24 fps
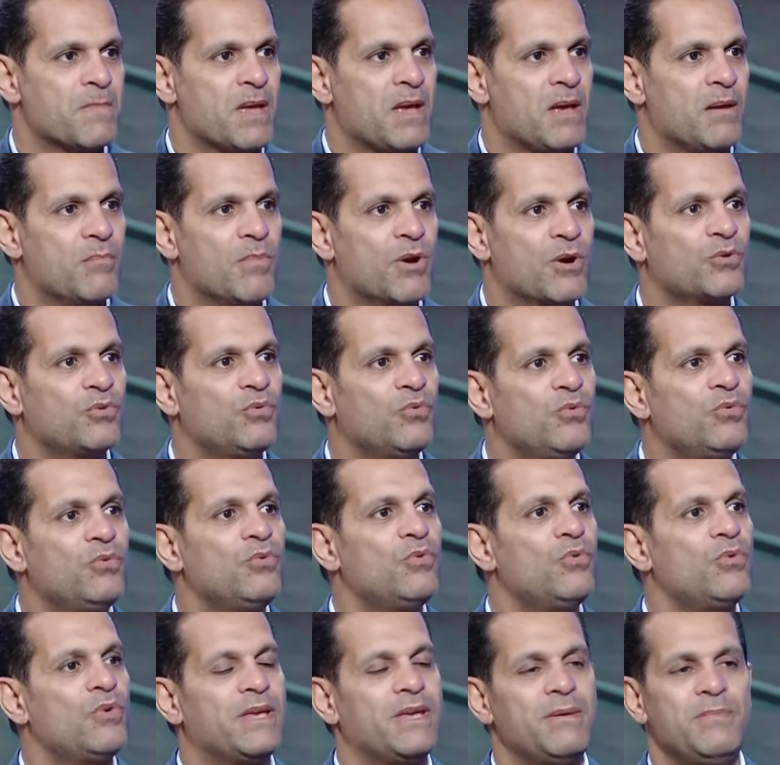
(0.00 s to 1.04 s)

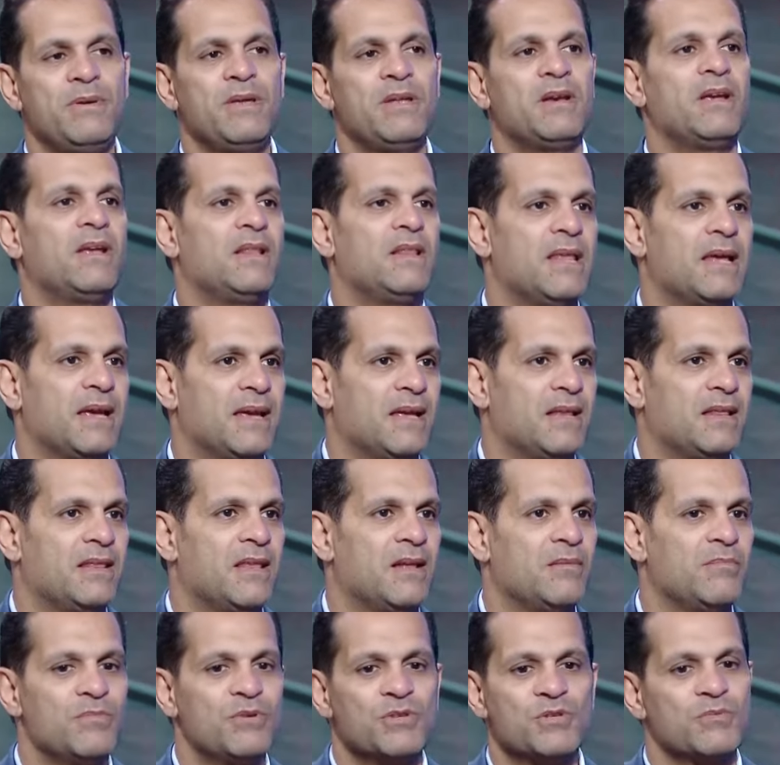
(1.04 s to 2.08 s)
مردوده كبير جدا
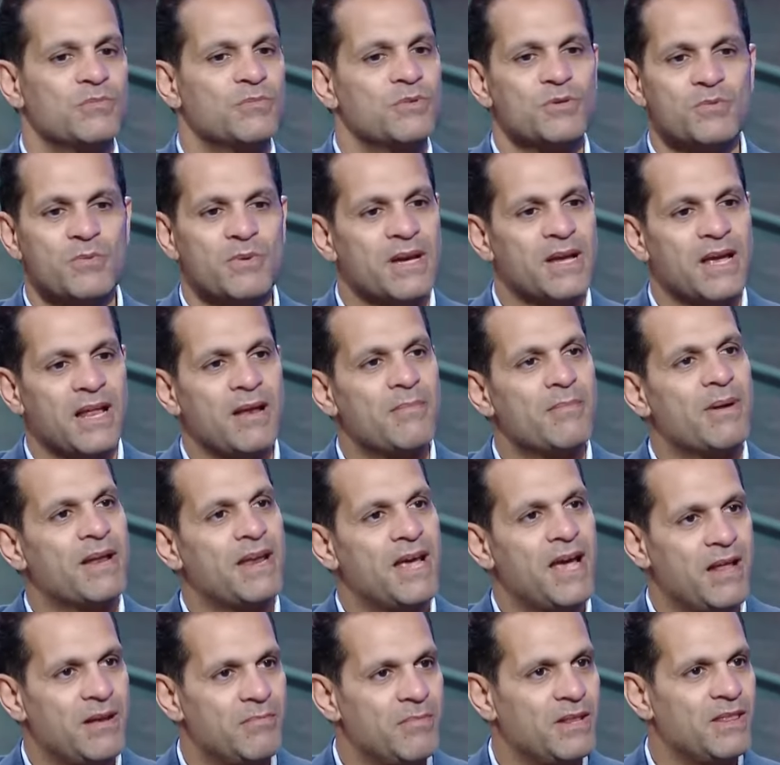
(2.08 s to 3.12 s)
جدا مش مش بنتكلم عن
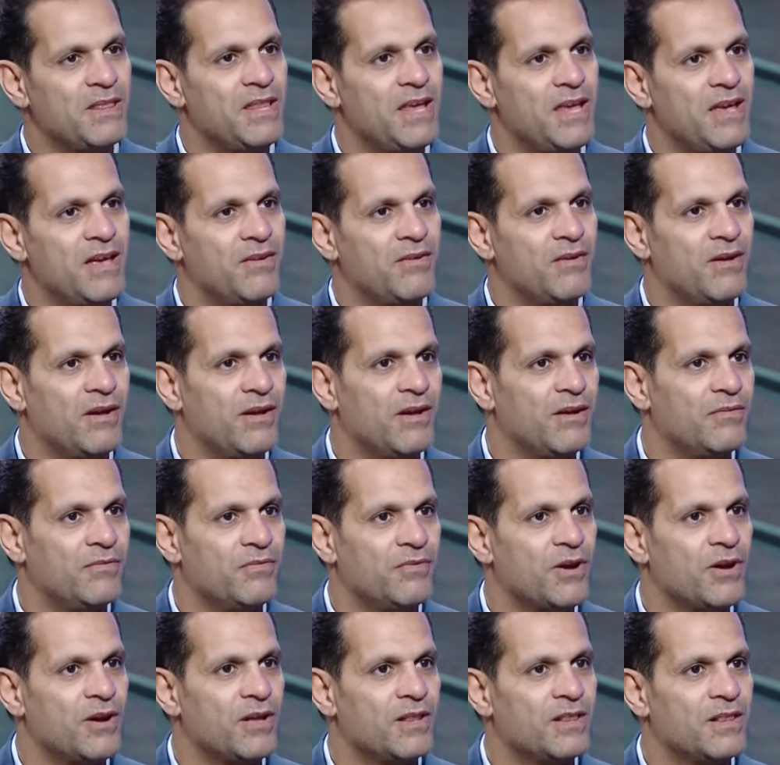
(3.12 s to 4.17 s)
الناحيه الماديه
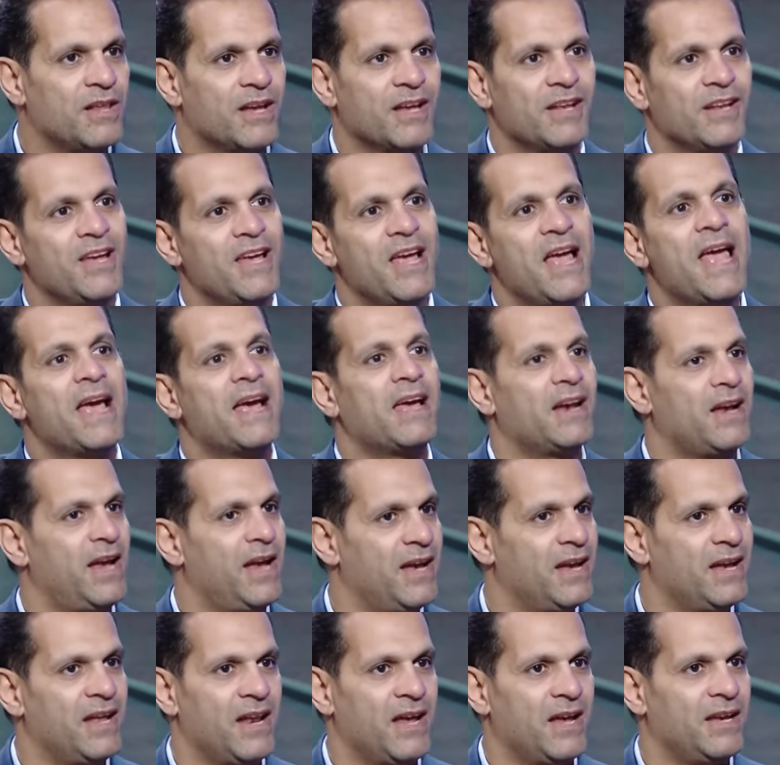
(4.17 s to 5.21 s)
فقط لكن هي اخر
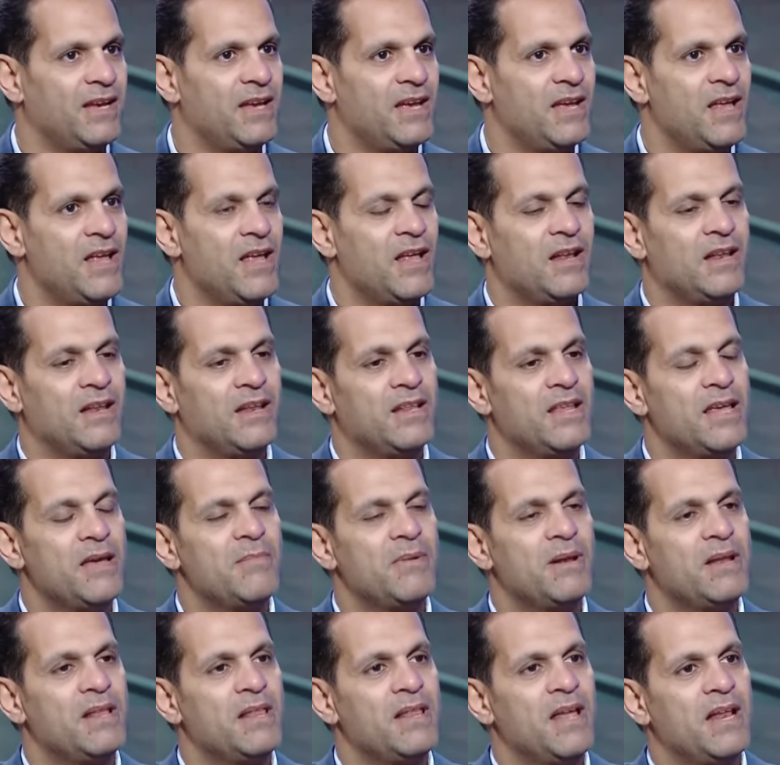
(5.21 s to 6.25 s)
حاجه الحقيقه لان دايما
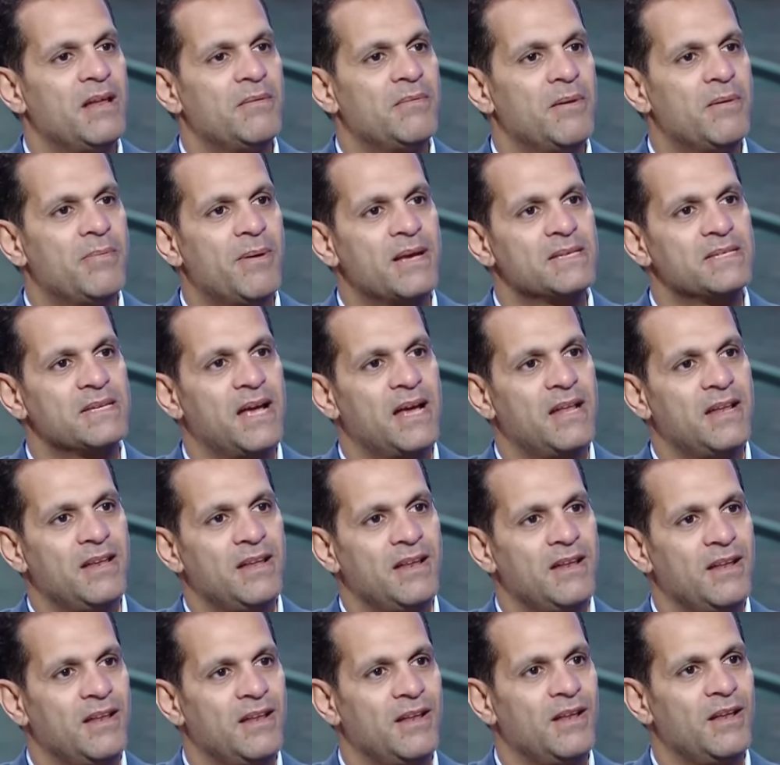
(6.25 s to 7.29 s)
النادي الاهلي بيبحث
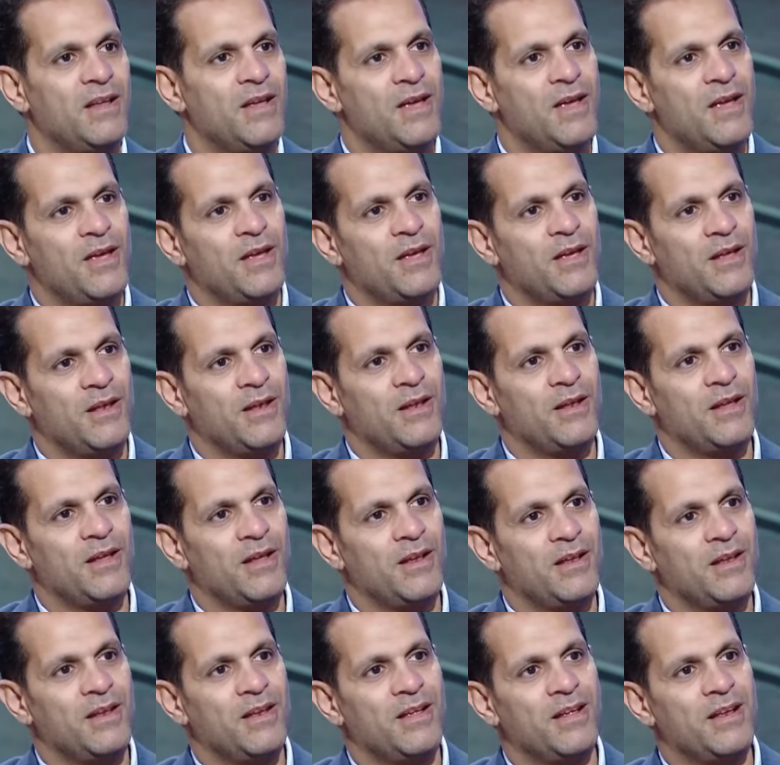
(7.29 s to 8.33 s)
عن
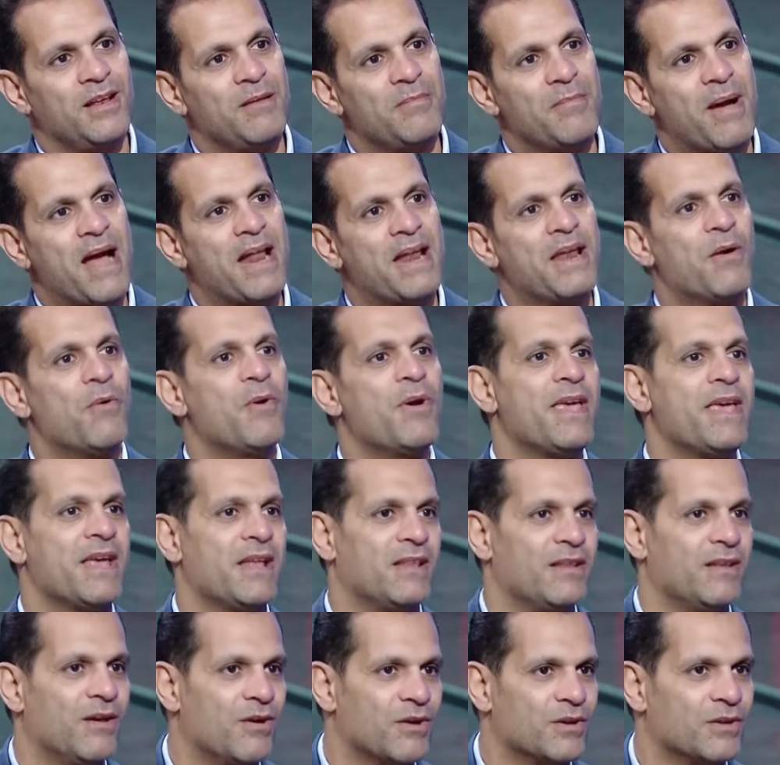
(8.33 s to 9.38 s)

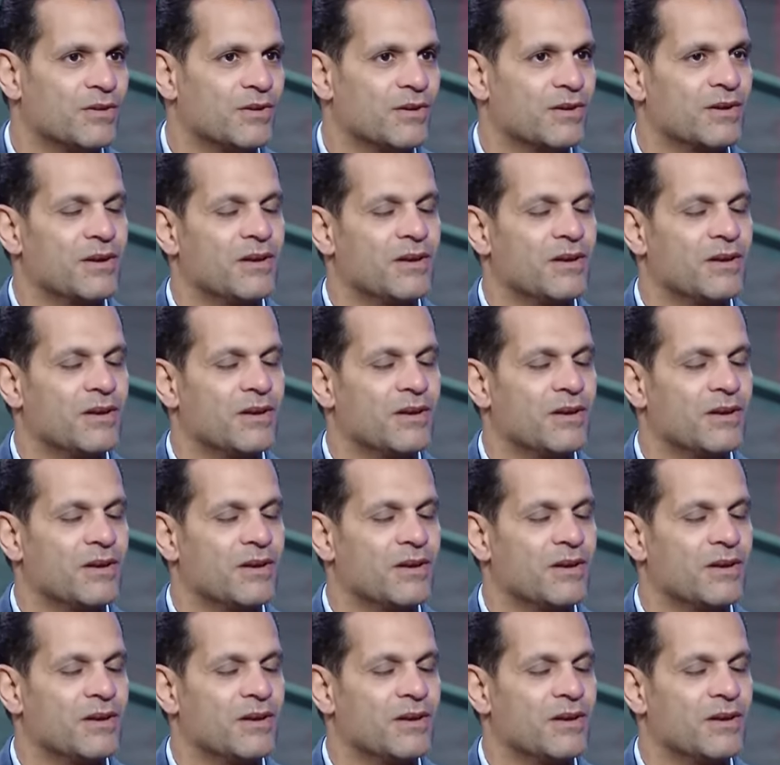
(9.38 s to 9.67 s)
المعنويا اكتر طبعا.